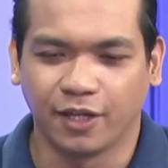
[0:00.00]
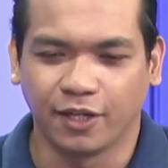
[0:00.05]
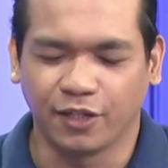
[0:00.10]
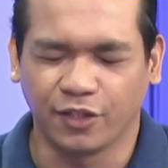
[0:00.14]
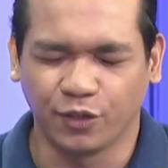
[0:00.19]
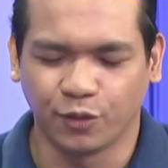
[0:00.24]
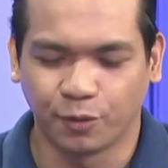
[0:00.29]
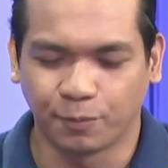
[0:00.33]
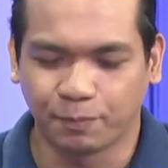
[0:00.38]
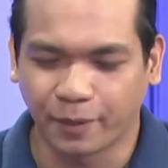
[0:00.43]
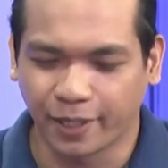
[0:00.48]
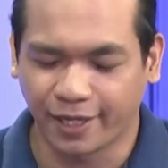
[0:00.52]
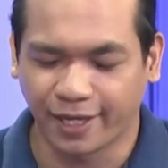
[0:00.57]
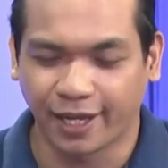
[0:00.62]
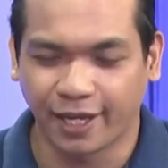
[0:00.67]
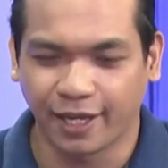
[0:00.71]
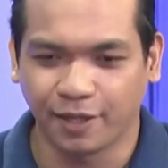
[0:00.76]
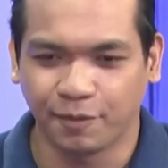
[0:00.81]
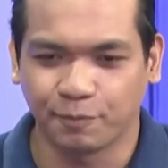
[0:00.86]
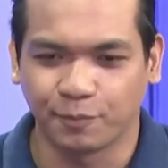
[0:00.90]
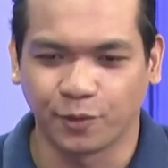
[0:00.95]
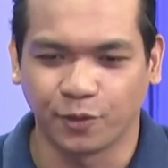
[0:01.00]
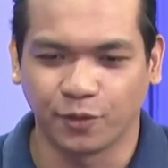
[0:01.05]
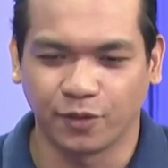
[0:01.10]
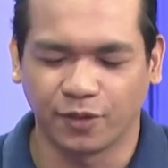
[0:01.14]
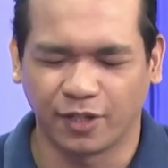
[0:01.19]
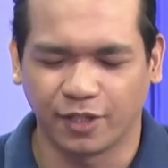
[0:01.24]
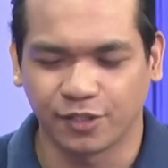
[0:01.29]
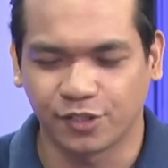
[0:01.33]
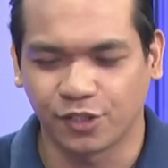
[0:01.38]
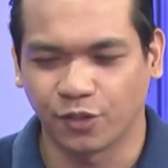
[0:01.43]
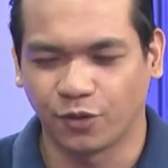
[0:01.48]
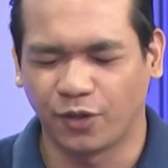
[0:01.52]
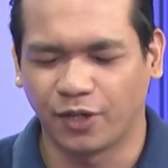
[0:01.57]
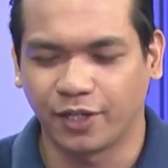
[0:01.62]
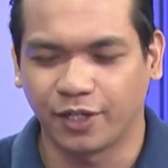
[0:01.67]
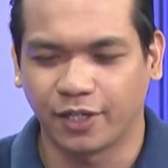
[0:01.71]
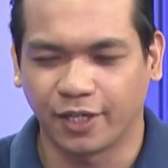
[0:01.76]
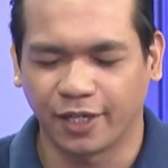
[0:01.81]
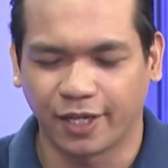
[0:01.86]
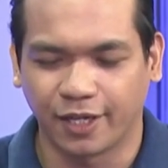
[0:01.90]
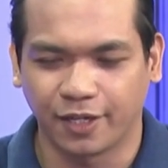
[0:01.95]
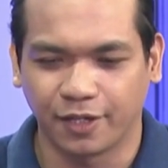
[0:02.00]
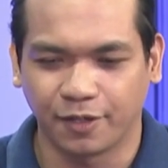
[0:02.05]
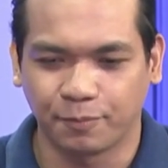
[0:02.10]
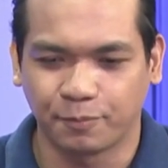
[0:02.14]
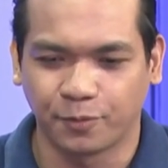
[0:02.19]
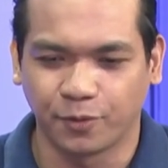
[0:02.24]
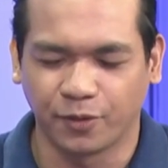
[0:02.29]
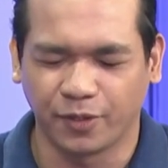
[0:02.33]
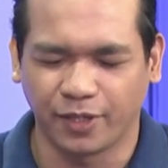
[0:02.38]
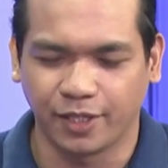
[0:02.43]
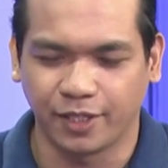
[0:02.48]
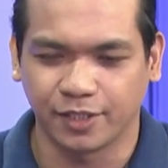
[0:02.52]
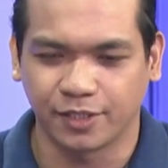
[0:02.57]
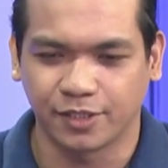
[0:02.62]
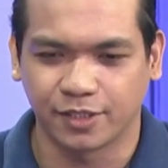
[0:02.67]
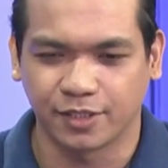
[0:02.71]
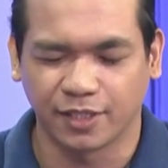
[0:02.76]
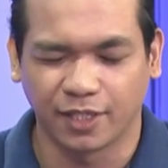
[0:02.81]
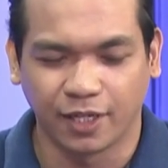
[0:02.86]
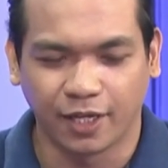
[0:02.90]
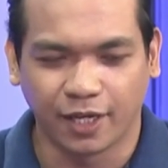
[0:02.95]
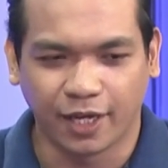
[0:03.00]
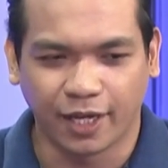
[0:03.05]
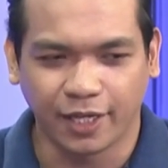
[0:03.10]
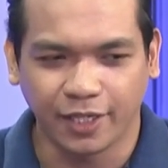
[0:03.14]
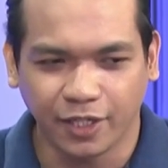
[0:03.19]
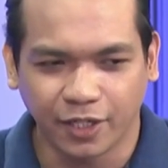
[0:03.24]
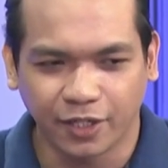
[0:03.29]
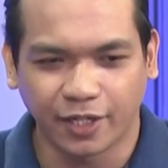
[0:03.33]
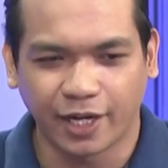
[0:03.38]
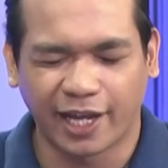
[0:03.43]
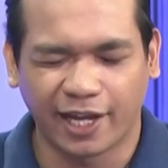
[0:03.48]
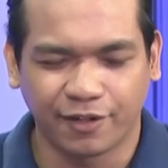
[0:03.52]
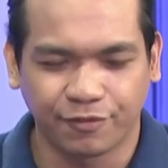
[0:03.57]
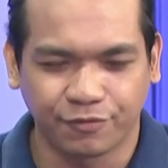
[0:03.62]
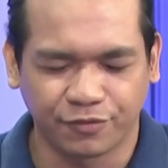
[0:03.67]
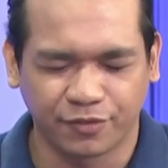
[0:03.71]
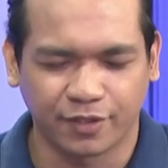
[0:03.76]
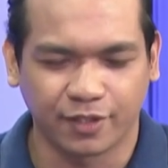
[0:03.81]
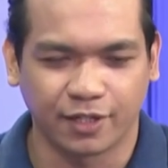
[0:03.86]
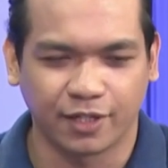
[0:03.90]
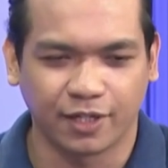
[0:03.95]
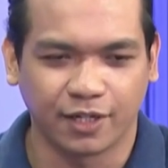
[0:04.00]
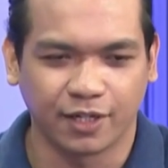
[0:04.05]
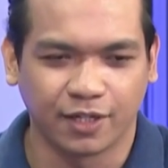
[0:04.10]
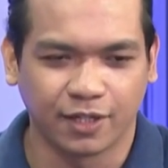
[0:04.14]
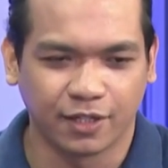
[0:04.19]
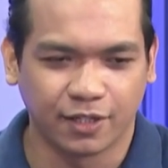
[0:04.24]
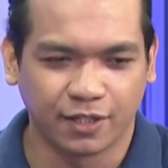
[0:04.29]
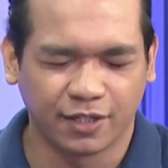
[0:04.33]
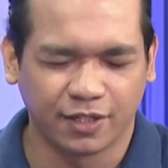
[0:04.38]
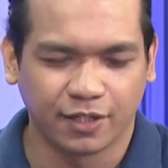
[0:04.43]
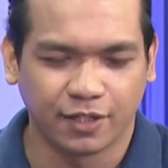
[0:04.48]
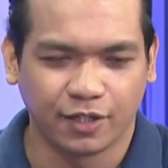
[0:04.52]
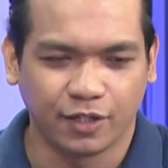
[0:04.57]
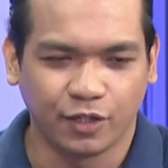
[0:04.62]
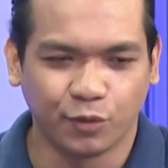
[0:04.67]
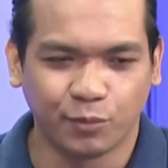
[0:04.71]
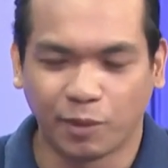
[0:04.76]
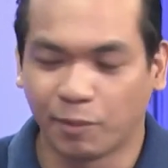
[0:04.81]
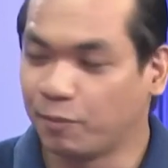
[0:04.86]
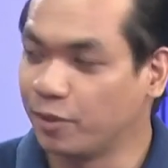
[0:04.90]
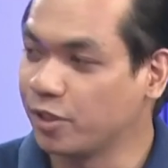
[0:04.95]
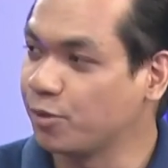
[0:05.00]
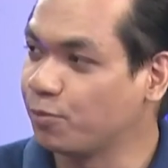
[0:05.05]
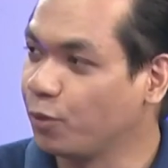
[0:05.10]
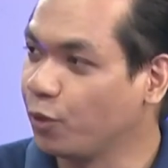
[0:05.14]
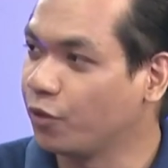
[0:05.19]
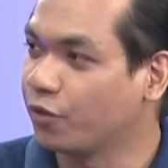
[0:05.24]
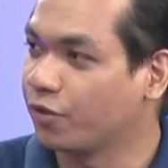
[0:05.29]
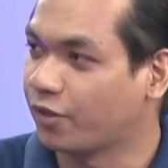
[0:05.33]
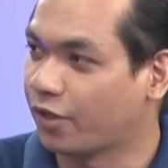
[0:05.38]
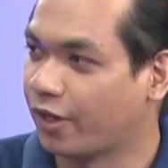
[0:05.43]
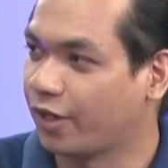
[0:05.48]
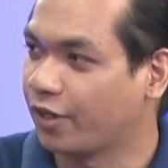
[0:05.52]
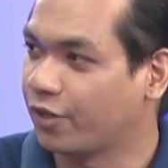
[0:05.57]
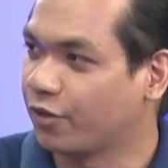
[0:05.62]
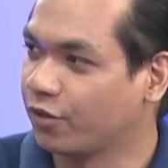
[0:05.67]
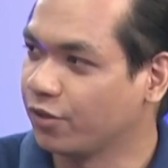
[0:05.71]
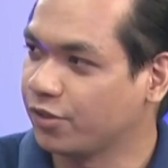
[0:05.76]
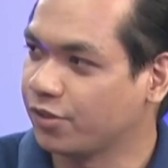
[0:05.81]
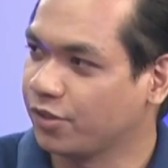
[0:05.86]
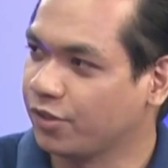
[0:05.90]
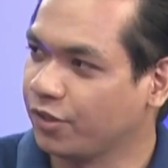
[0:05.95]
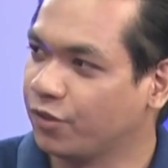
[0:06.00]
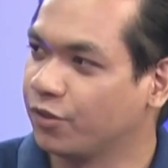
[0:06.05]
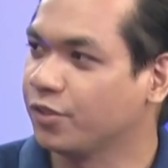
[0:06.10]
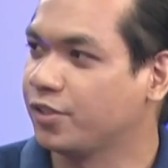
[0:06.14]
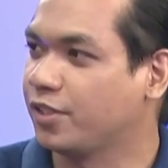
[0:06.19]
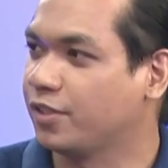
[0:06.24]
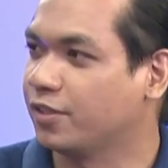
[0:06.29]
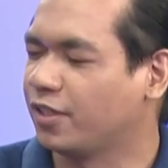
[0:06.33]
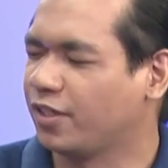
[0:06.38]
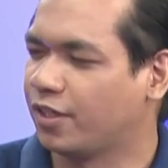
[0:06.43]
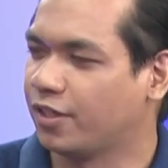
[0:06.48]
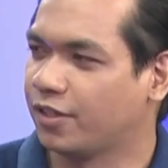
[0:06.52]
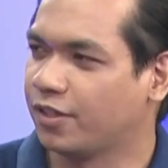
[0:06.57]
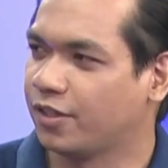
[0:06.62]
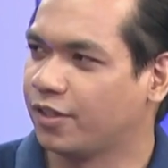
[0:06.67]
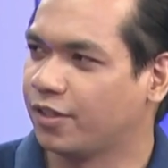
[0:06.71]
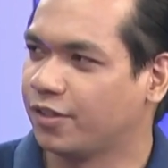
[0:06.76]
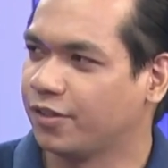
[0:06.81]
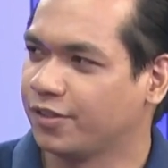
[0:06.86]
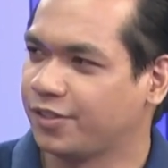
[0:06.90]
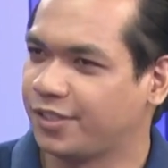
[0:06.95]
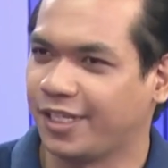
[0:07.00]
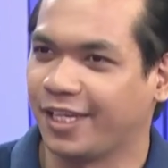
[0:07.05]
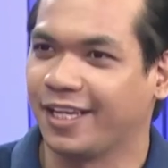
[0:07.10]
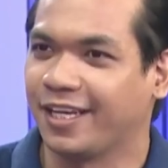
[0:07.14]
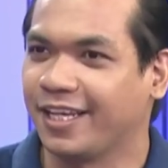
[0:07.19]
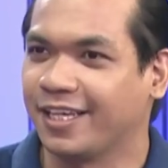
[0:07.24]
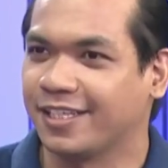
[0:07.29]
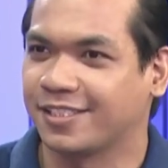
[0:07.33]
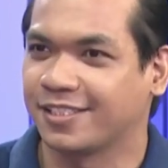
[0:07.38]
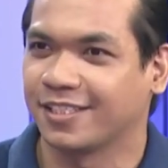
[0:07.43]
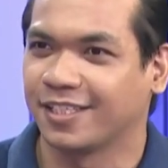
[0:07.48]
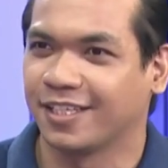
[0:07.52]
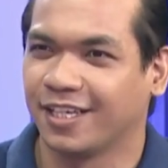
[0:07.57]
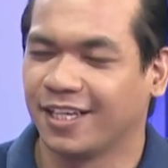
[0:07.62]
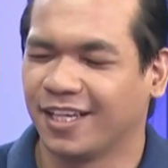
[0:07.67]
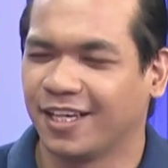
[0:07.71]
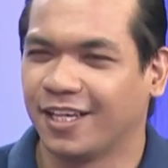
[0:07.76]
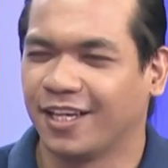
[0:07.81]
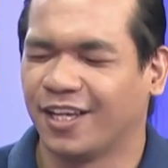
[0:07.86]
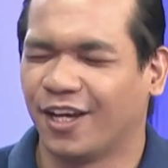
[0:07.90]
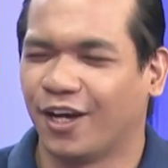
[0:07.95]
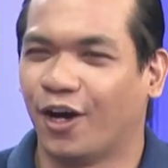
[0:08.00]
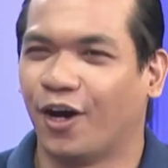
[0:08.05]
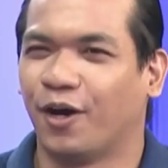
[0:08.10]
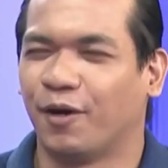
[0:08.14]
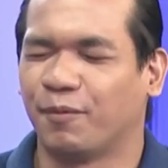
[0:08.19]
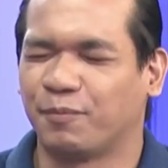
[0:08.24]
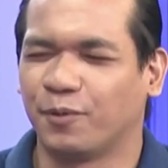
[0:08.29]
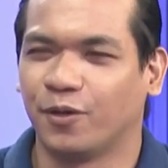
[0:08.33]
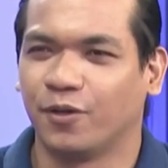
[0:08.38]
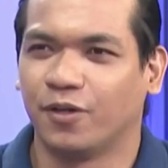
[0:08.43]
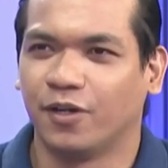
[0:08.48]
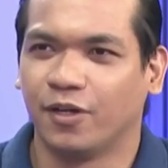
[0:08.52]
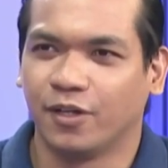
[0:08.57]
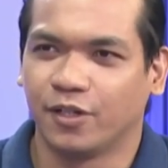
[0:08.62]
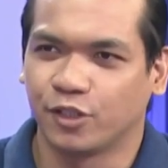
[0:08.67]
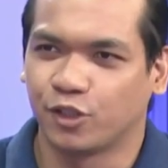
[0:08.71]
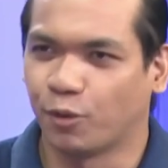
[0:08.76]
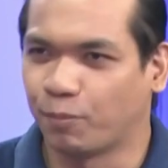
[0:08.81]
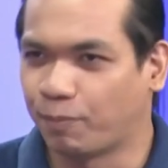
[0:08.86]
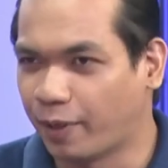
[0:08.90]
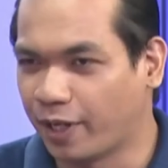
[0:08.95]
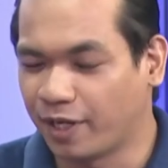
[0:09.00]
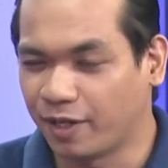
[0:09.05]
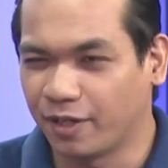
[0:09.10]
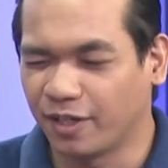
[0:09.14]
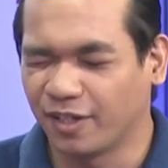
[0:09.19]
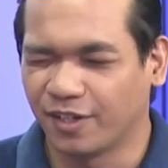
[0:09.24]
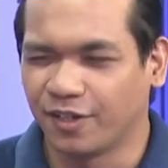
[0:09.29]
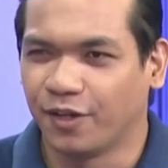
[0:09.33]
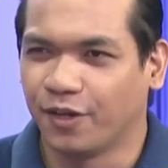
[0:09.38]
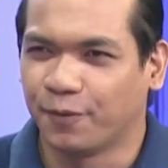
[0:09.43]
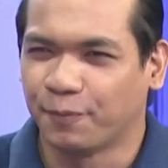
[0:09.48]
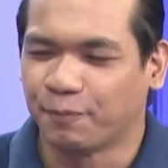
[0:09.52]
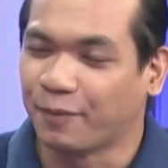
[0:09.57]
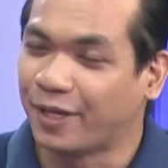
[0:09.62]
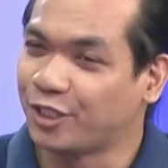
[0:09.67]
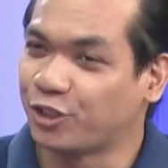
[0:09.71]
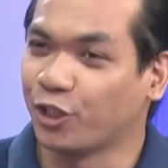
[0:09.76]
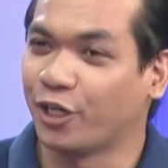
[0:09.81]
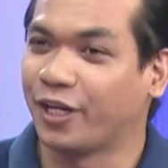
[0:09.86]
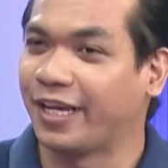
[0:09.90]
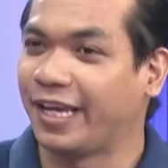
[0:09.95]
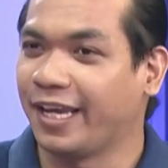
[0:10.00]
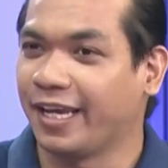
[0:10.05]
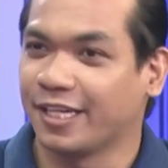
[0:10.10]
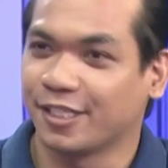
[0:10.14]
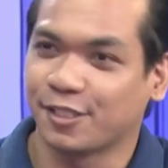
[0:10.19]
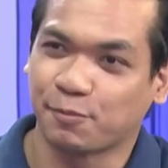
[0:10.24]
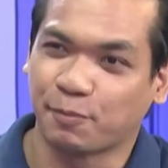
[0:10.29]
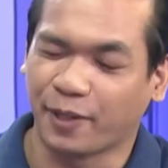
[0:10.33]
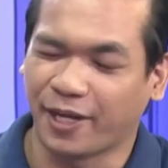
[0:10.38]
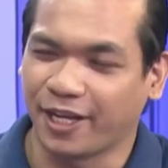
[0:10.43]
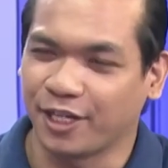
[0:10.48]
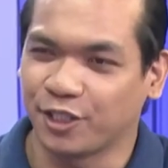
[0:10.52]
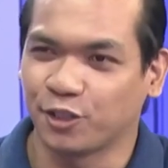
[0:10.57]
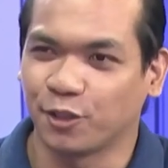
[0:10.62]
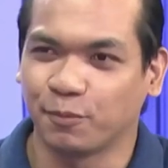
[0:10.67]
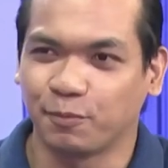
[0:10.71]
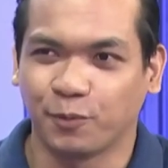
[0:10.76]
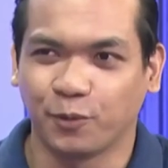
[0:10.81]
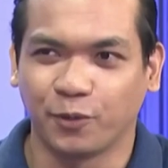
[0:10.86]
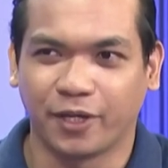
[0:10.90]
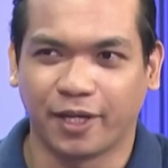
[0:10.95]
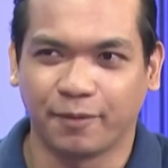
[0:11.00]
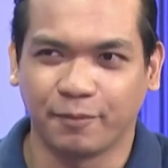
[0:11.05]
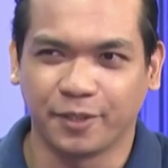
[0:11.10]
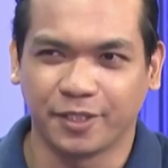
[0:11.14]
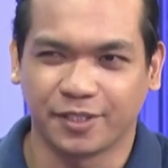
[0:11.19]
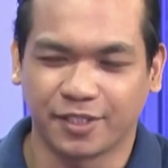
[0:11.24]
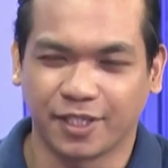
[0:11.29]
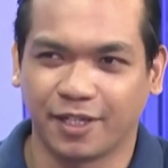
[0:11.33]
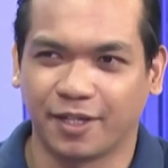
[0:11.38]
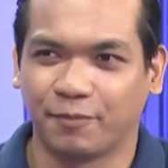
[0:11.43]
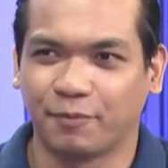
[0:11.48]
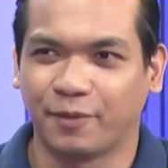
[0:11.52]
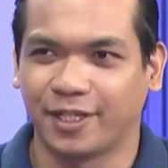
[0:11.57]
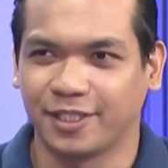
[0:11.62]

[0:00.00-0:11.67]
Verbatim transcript: yung pagkain po. So, ang nangyari po is, a year after, lumabas po yung Narcos, yung uh, ah, series. Yung series! Uh, so parang oh, oh. medyo naging inspiration po namin siya na